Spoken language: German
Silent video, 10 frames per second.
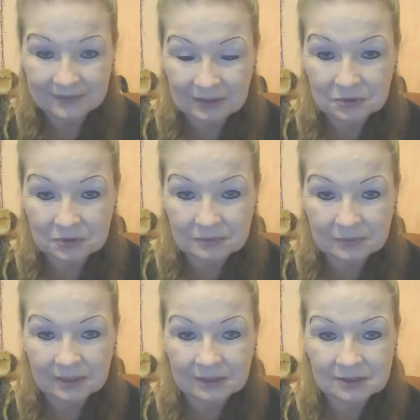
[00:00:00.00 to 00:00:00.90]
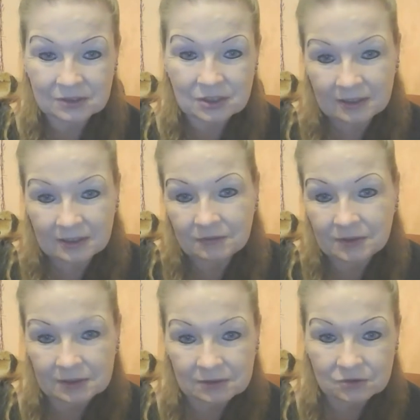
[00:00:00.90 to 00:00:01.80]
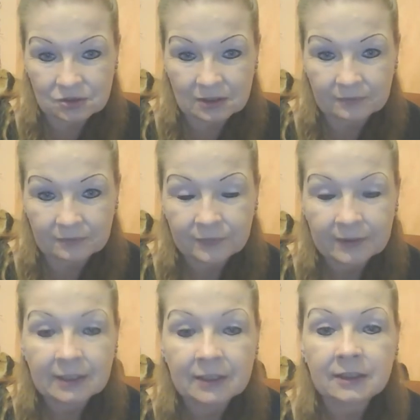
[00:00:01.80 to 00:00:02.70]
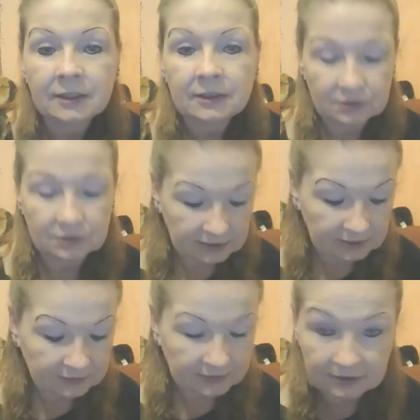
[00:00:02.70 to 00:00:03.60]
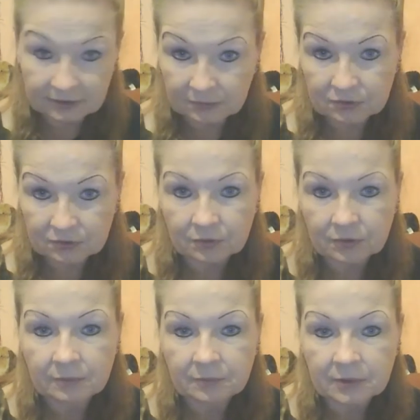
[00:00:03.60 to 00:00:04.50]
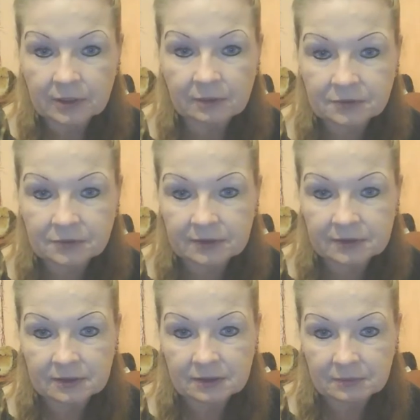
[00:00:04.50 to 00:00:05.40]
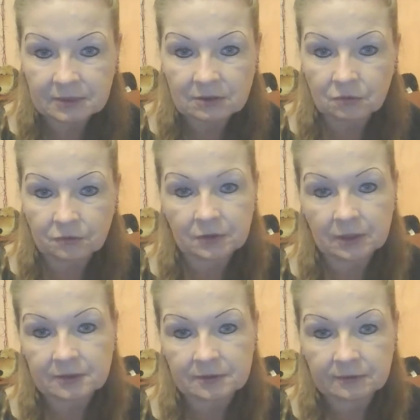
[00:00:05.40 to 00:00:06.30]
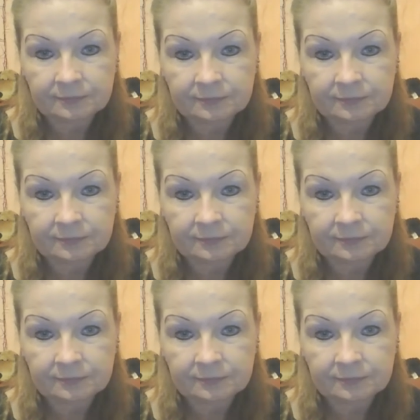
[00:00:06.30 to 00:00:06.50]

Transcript: Dann müsste man das zerschneiden, das wäre ja zu schade. So, deswegen immer so ähm, 3 bis 4 cm Luft lassen.